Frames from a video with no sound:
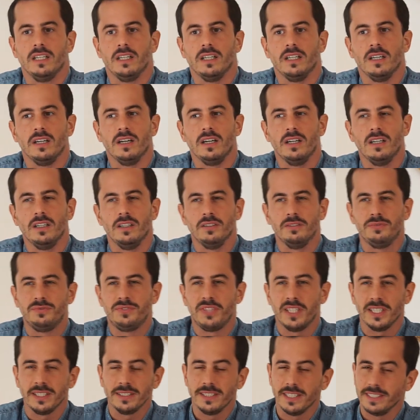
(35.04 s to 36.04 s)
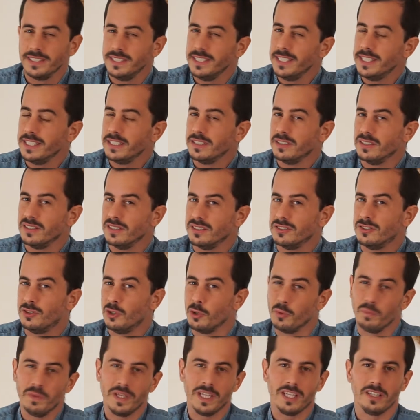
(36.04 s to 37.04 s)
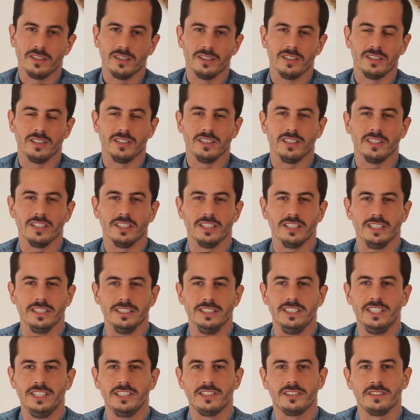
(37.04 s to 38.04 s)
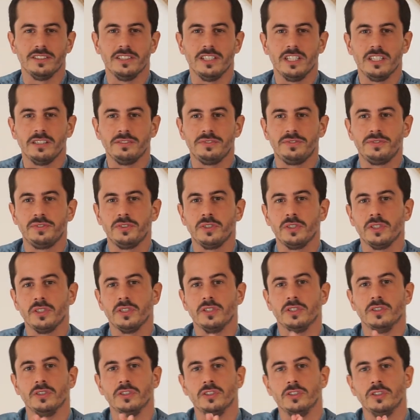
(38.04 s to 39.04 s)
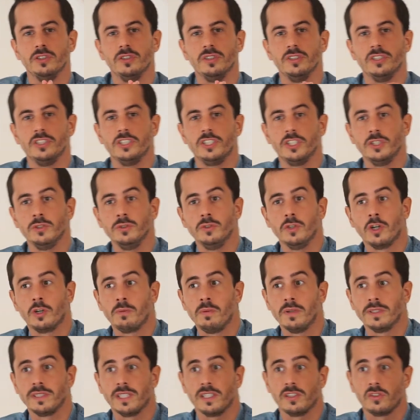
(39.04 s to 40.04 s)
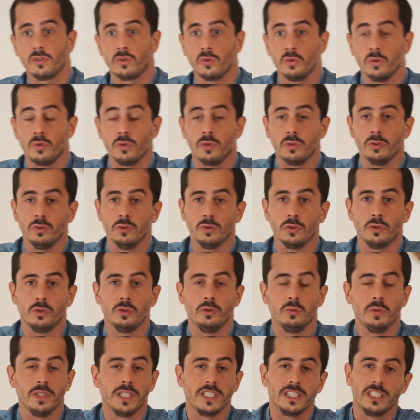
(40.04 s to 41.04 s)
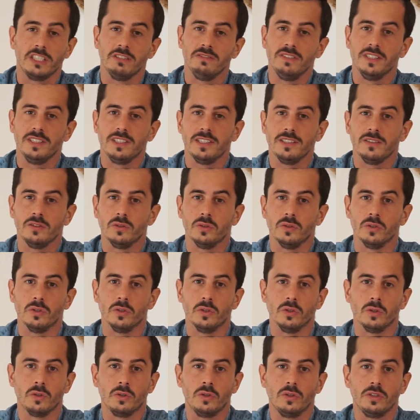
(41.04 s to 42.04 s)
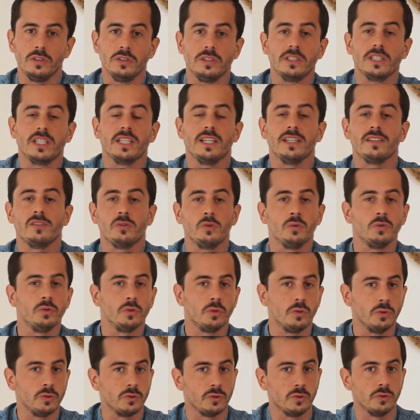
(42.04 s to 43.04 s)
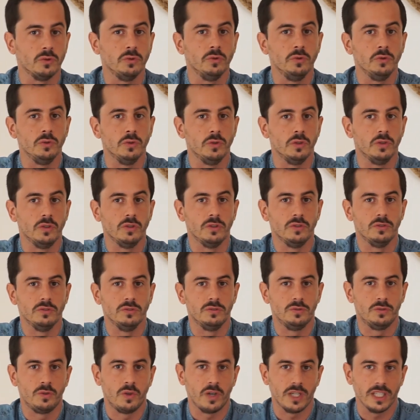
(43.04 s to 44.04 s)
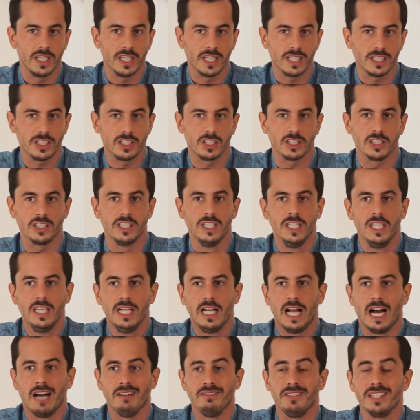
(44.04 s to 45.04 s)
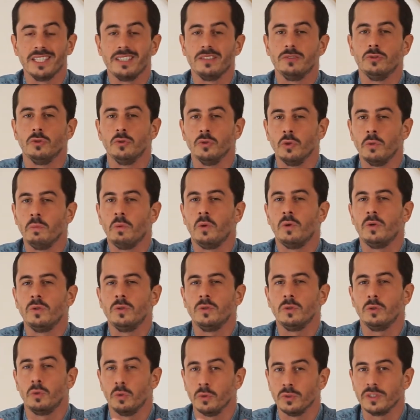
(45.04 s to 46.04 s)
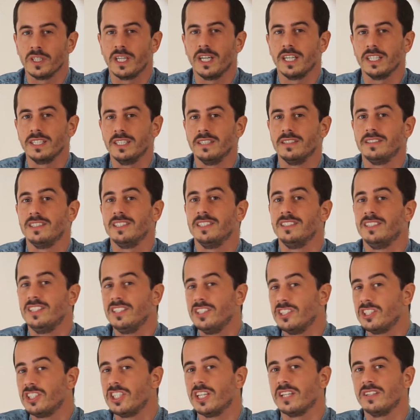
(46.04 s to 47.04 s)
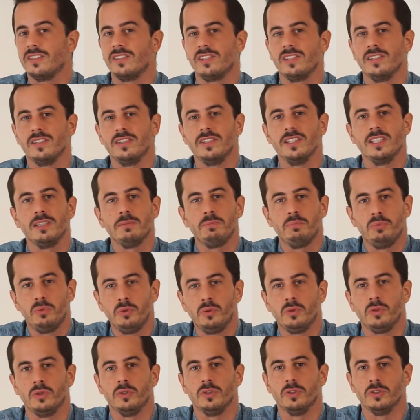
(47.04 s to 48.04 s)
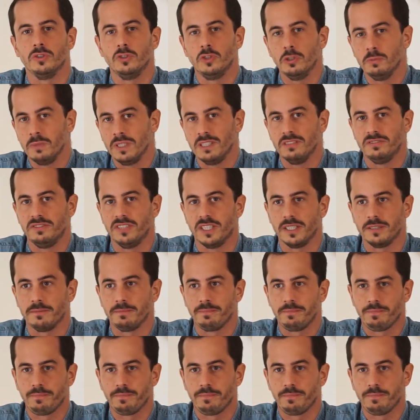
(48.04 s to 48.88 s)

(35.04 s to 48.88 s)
fin d'année 2019, euh, euh, j'ai eu une augmentation donc, de mon activité de création de contenu euh, voyage avec de nombreux contrats qui étaient déjà signés pour 2020.